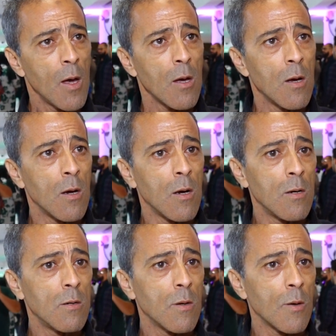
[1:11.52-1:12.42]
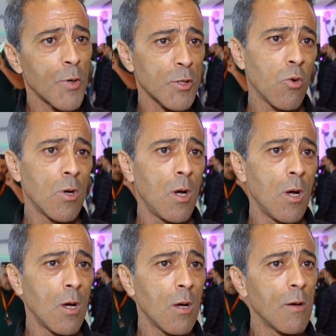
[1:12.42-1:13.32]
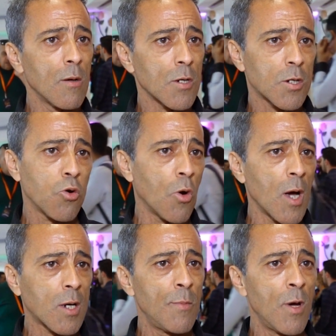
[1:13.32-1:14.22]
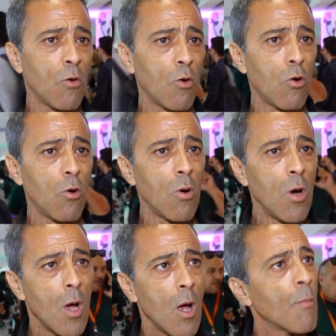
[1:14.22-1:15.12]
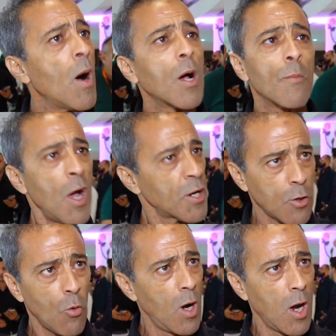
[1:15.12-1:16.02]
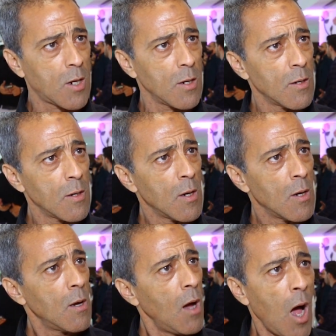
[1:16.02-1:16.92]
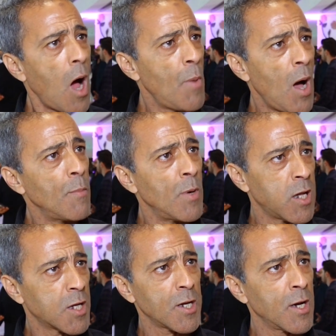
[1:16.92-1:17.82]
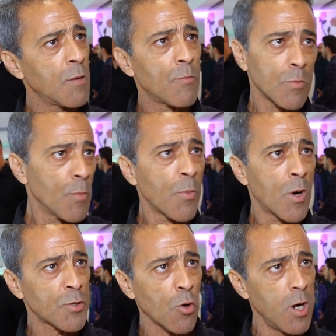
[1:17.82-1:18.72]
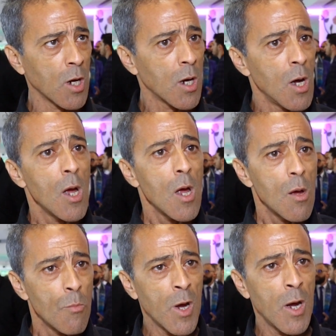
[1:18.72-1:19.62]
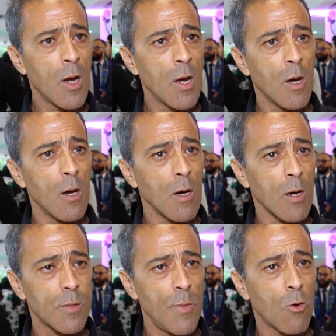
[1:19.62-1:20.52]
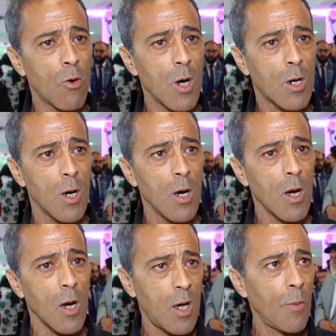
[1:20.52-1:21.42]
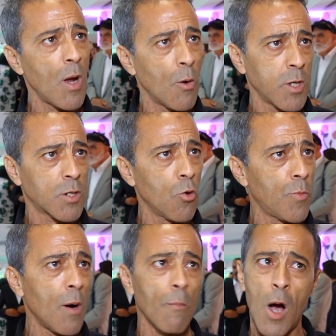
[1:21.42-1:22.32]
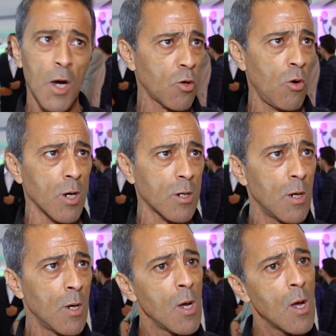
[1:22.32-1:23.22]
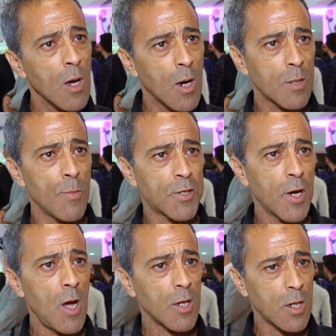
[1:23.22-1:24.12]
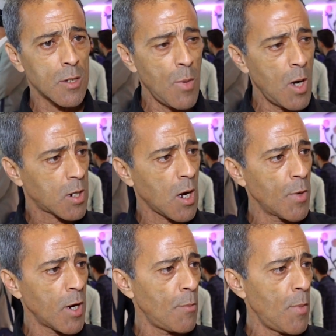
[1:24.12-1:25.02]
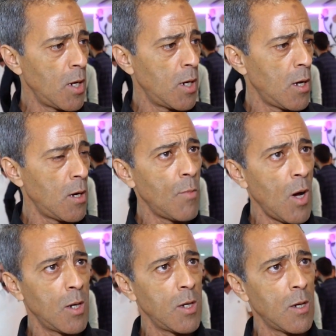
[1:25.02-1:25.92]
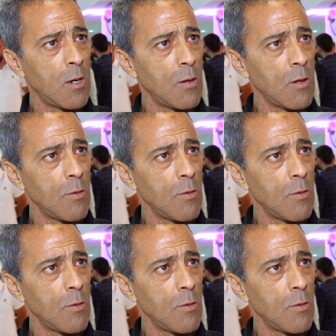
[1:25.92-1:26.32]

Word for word: آه، باسكو الشهره كما يقولوا ما ما تطول لك عام عام ثلاث سنين ممكن تروح لك مي آه، كما يقول لك الخبره والتجربه ما راحش تروح لك قد ما تريح تخدم مع الكاميرا مع الـ مع الـ